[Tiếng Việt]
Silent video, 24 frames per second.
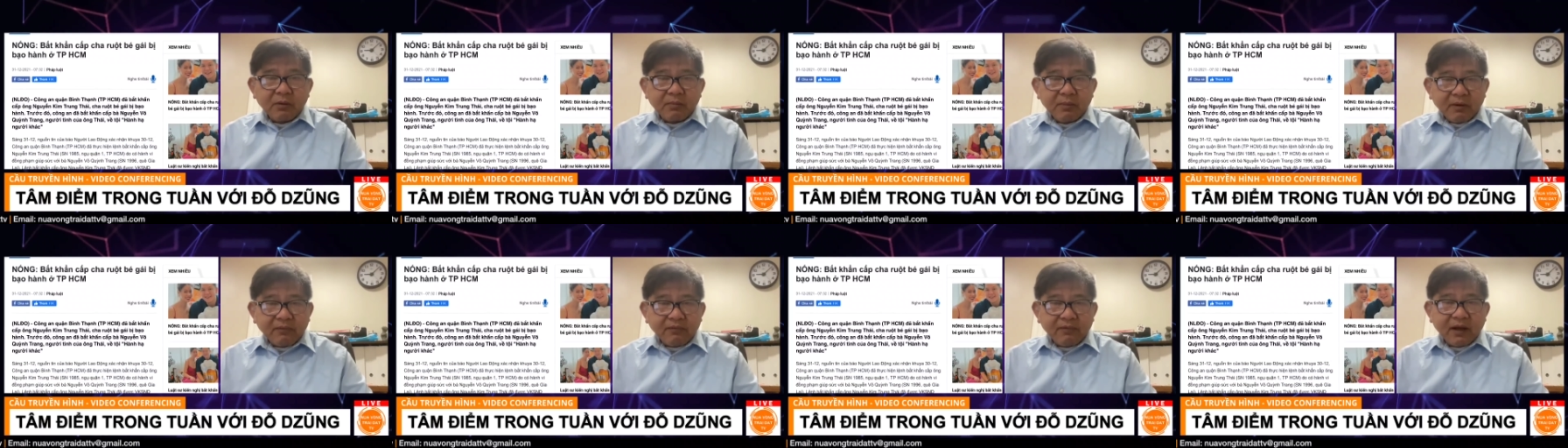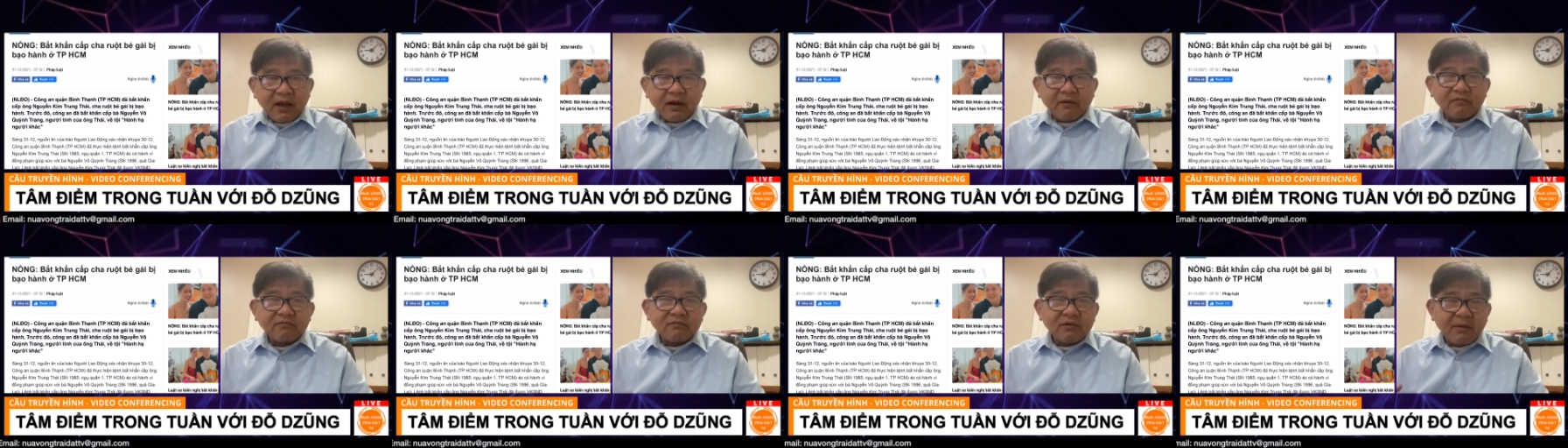ông bị mất
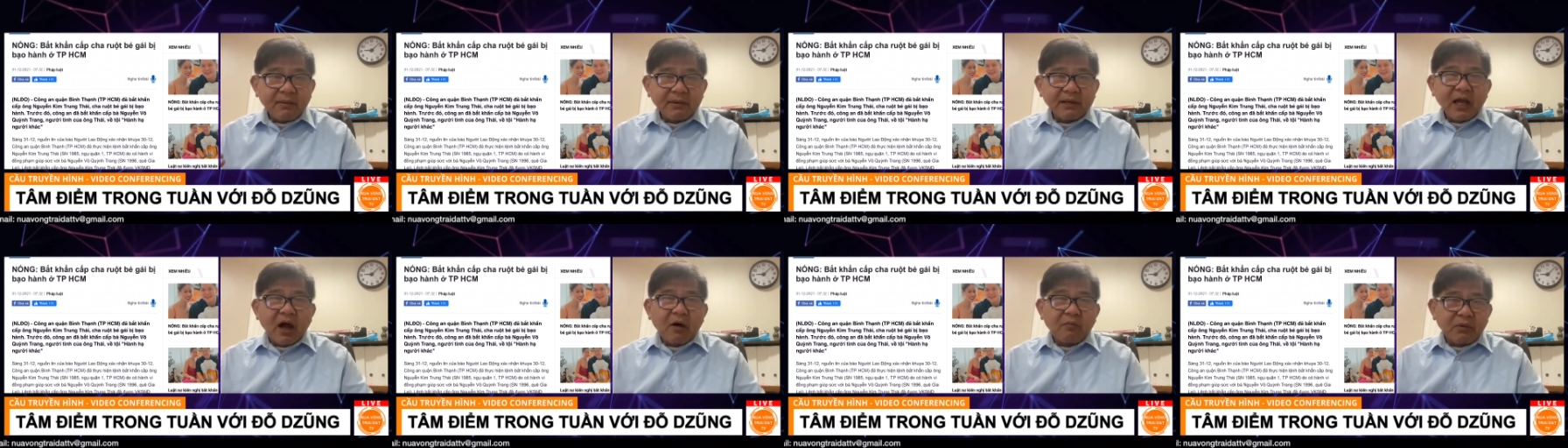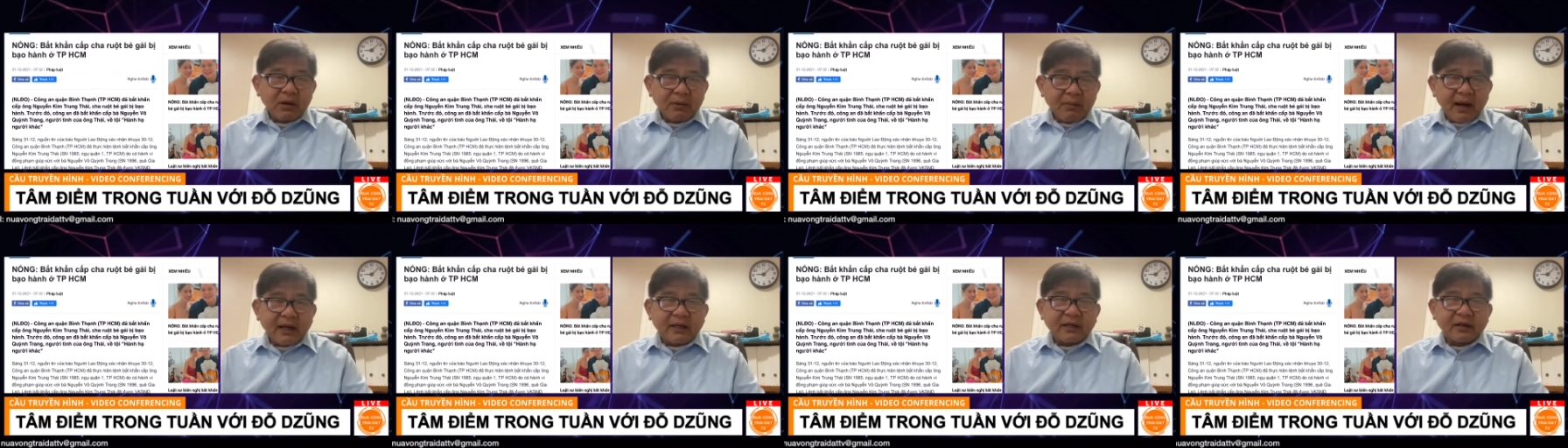việc và bây giờ
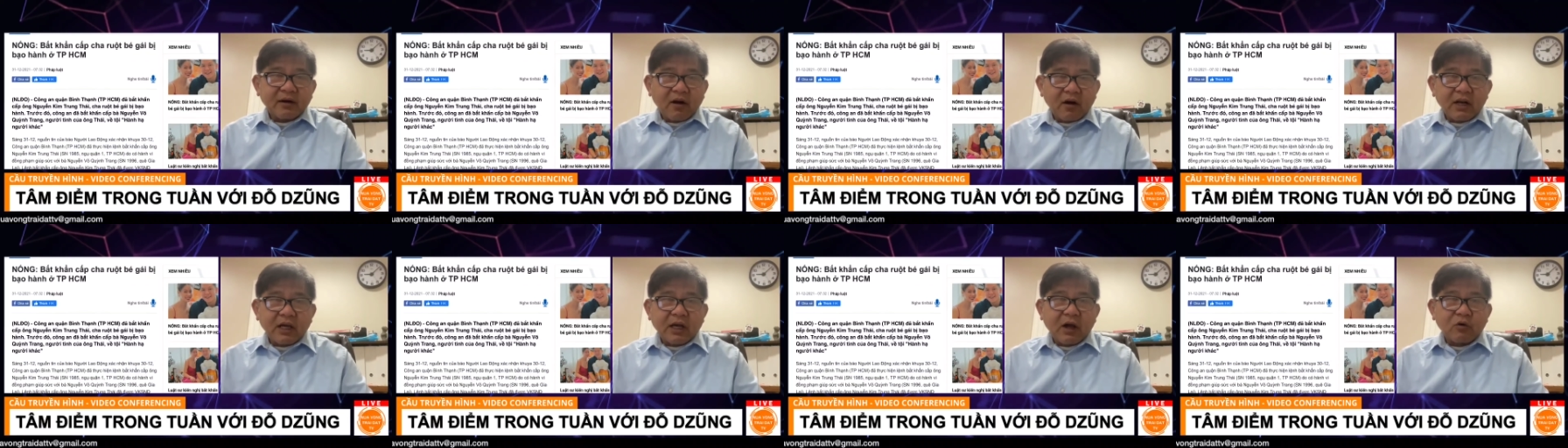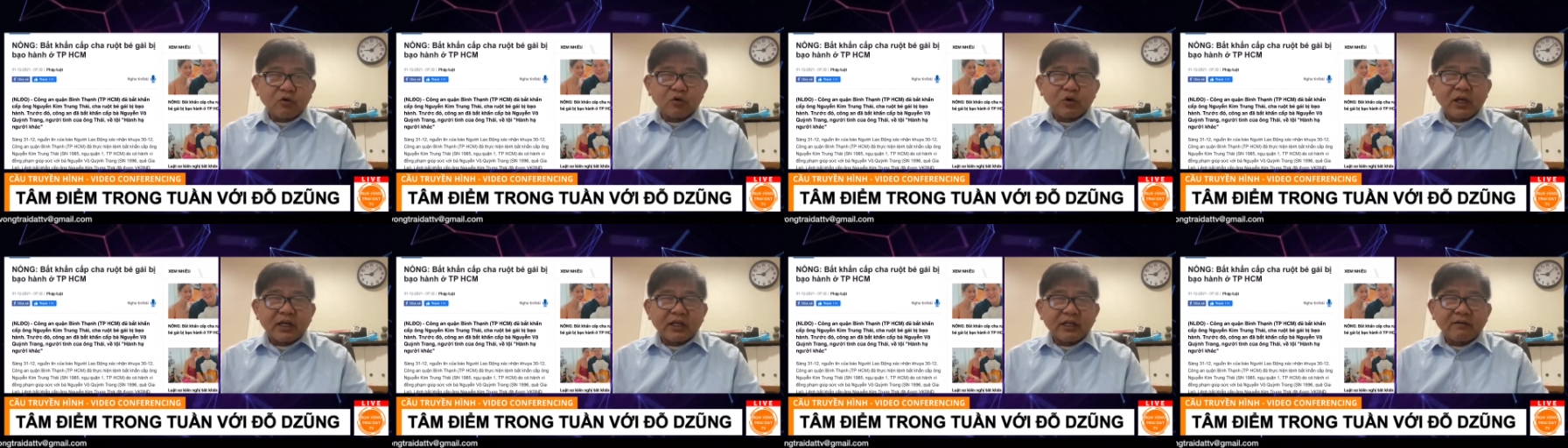ông bị bắt đó là
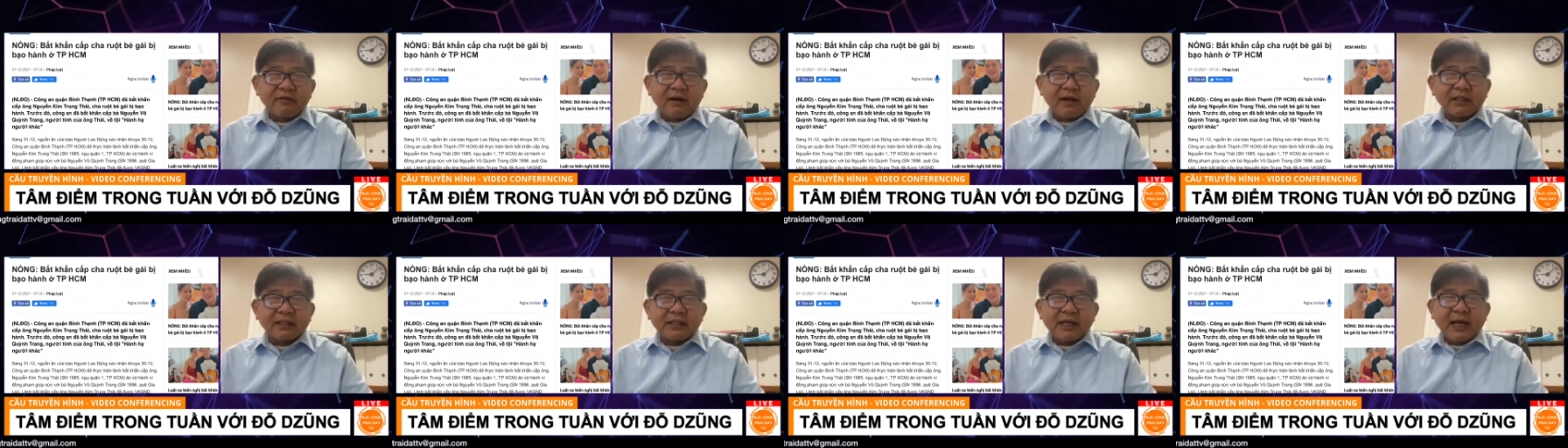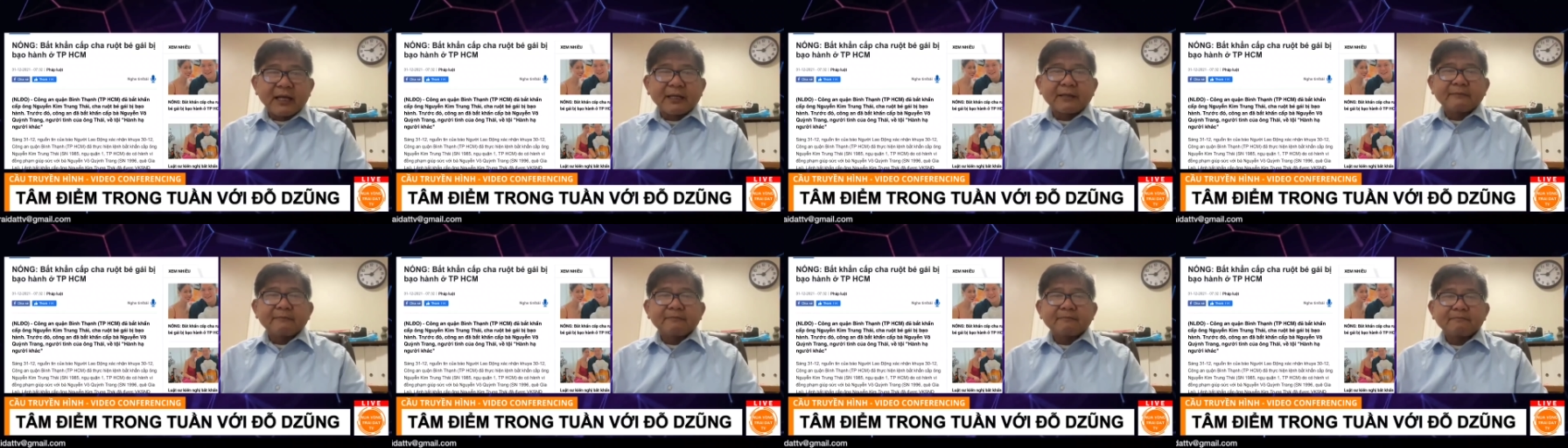câu chuyện như vậy thưa
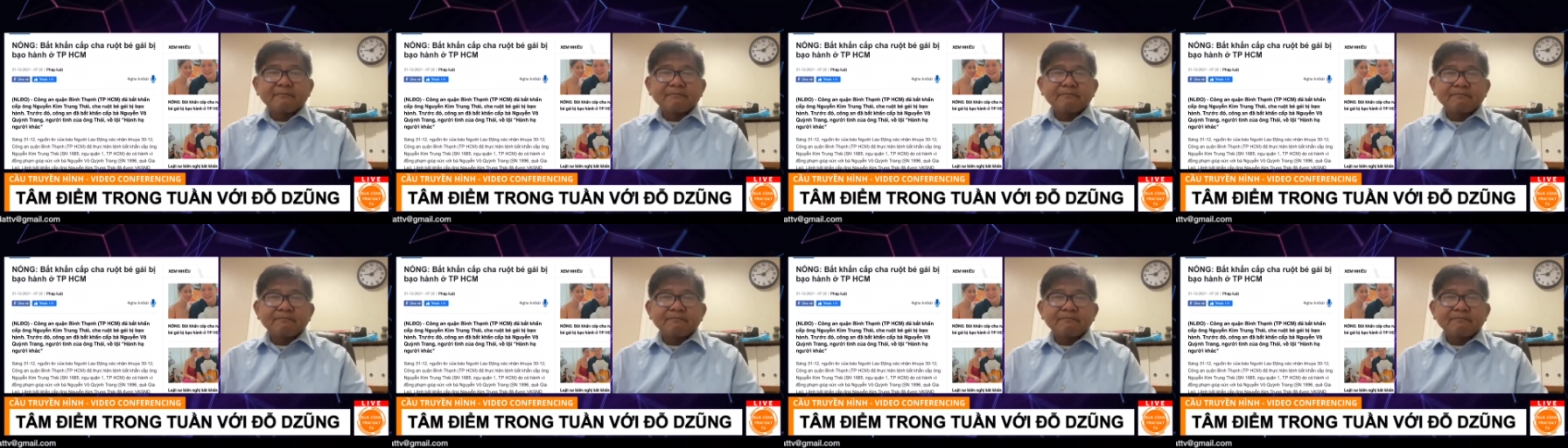anh